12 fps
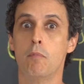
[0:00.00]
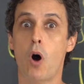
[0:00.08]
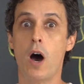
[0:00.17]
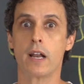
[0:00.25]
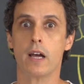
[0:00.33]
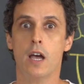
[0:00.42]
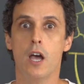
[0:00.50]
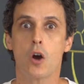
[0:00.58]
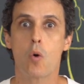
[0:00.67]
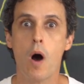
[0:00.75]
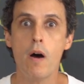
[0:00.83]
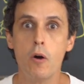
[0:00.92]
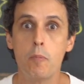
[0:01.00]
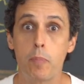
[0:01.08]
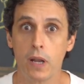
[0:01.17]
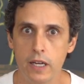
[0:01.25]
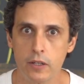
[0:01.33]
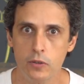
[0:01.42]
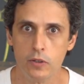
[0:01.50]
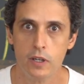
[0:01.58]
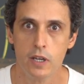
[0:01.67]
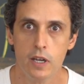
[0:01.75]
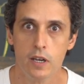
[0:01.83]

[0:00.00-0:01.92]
Bora! Qual é o plano?